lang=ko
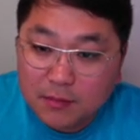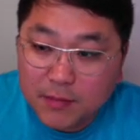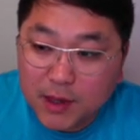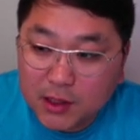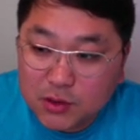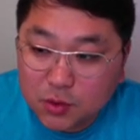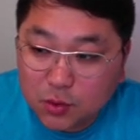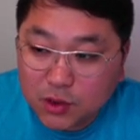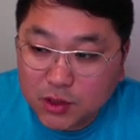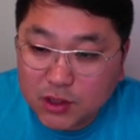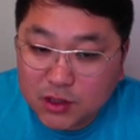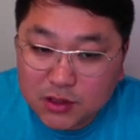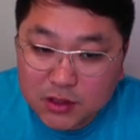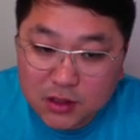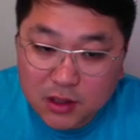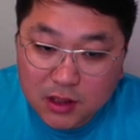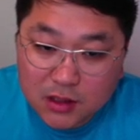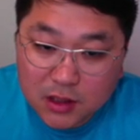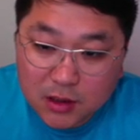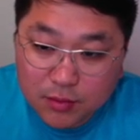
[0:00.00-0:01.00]

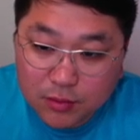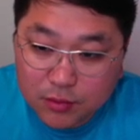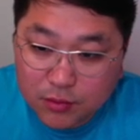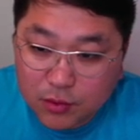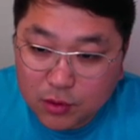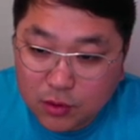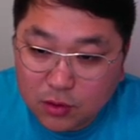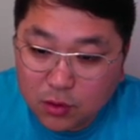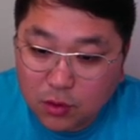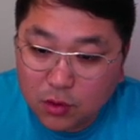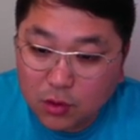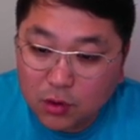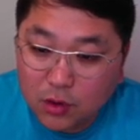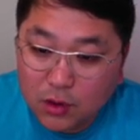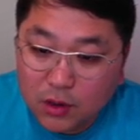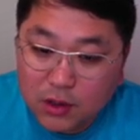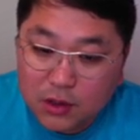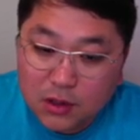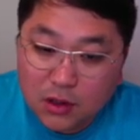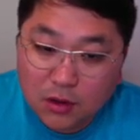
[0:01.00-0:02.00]
메종키츠네 제품들도
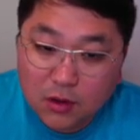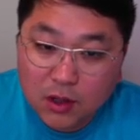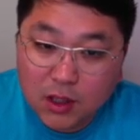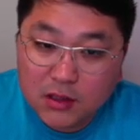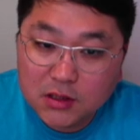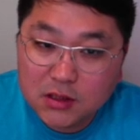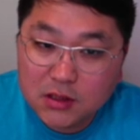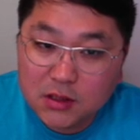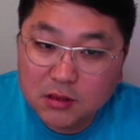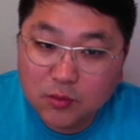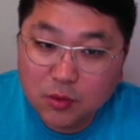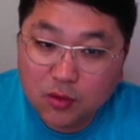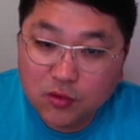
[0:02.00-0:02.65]
여러가지 뭐